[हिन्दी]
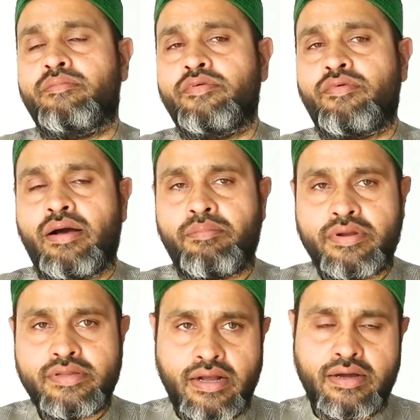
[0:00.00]
भी वहाँ
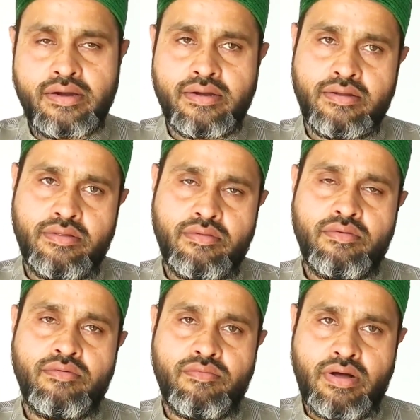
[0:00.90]
पर जाकर
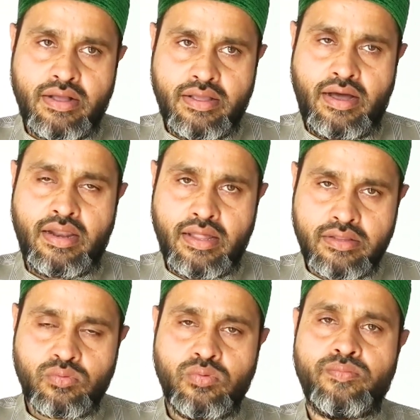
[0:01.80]
वहाँ के
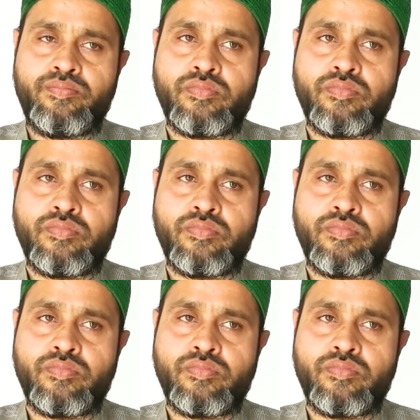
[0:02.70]
हालात को